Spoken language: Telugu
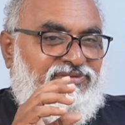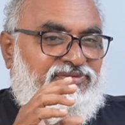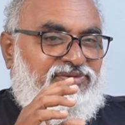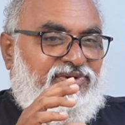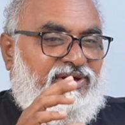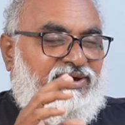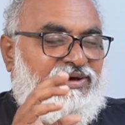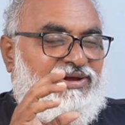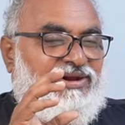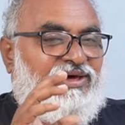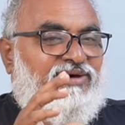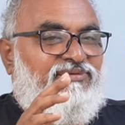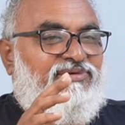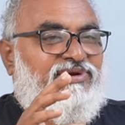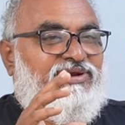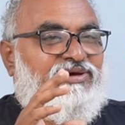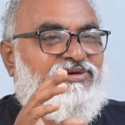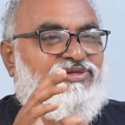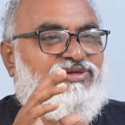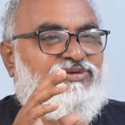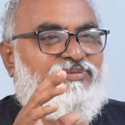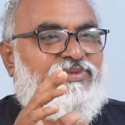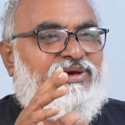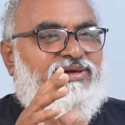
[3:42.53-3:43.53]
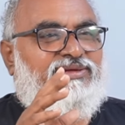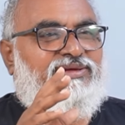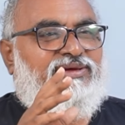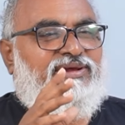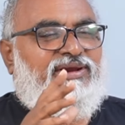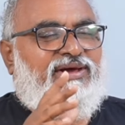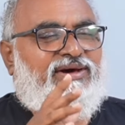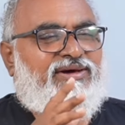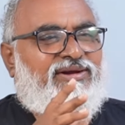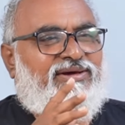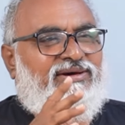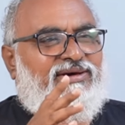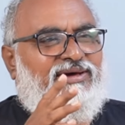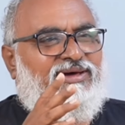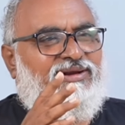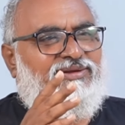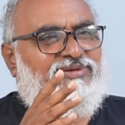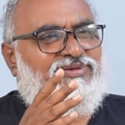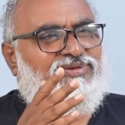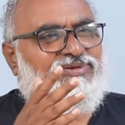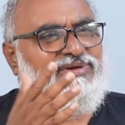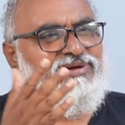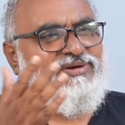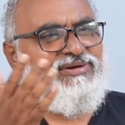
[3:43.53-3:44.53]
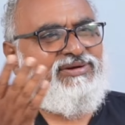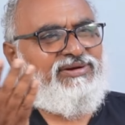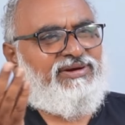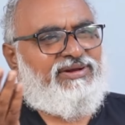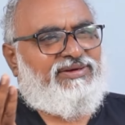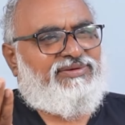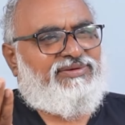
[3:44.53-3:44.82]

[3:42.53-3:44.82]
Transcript: జగన్ అవినీతి మీద రకరకాల స్కిట్లు